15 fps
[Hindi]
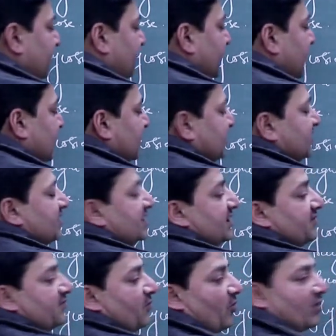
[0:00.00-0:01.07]
फिर किसी
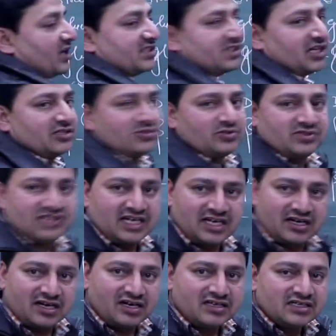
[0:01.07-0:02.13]
C4 के साथ जुड़
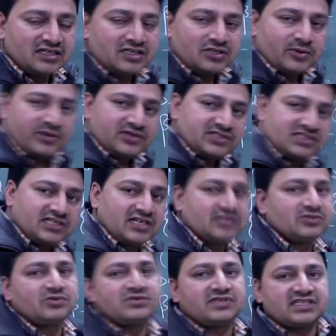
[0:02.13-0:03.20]
जाएगा और इस तरह
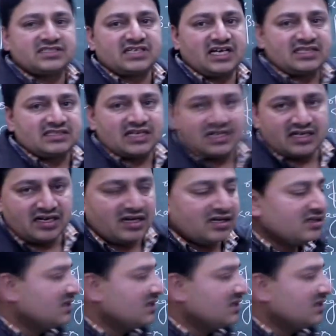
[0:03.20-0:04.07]
जुड़ता चला जाएगा